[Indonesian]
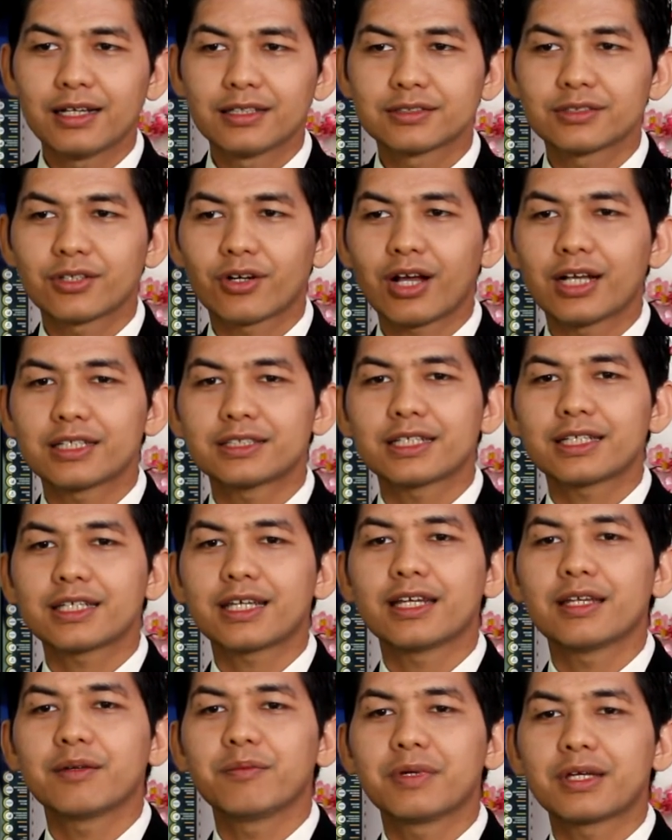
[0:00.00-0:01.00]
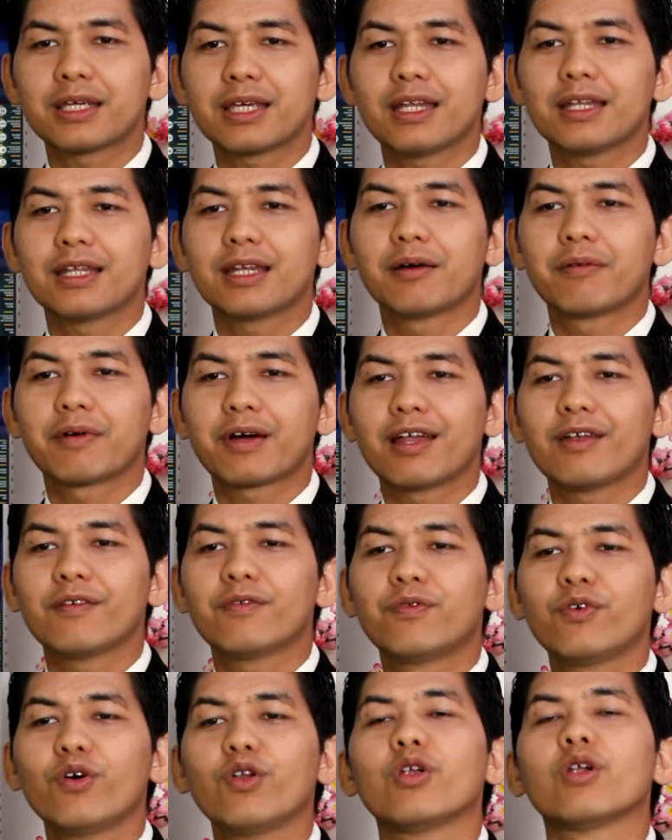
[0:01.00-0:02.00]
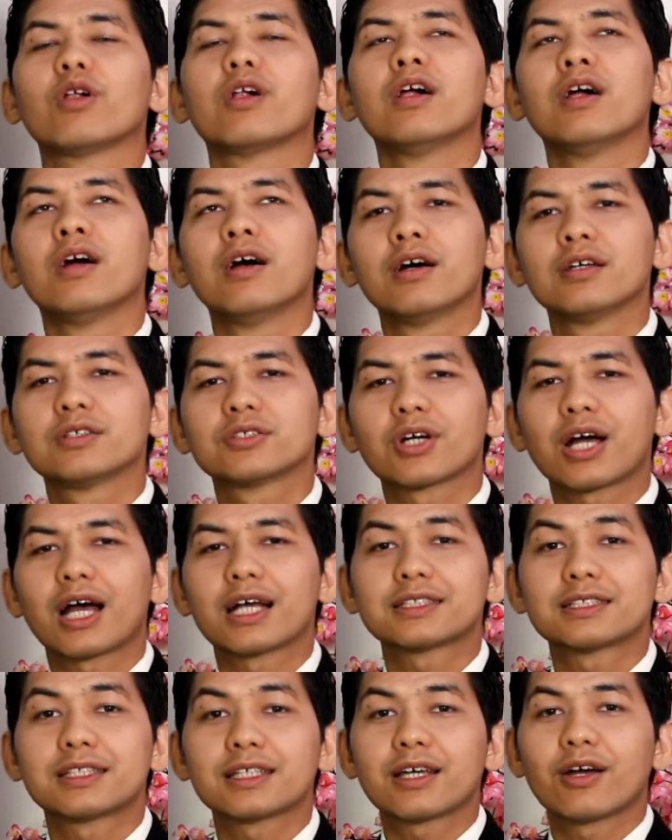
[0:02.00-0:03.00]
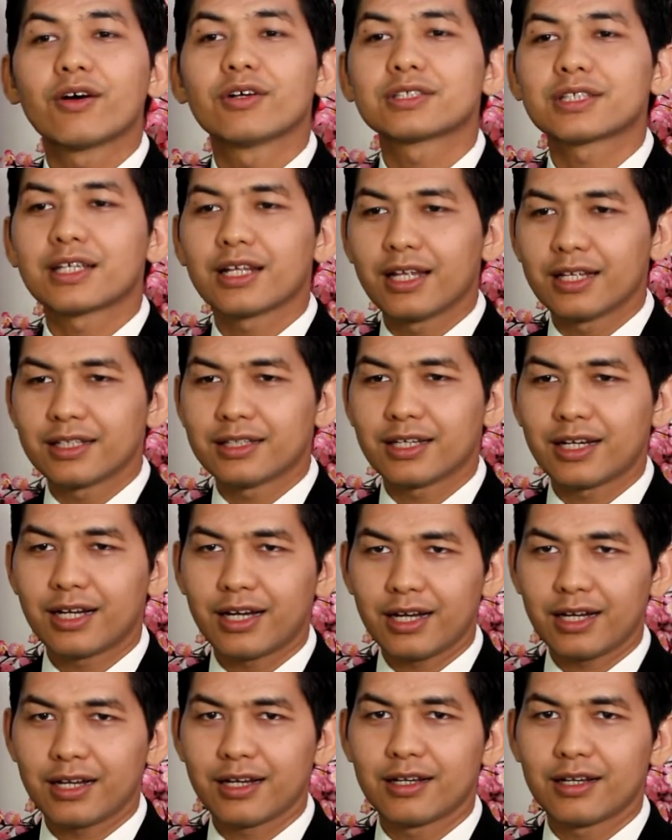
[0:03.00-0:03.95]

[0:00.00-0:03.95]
stokastik yang demikian dinamakan full stokastik oscillator.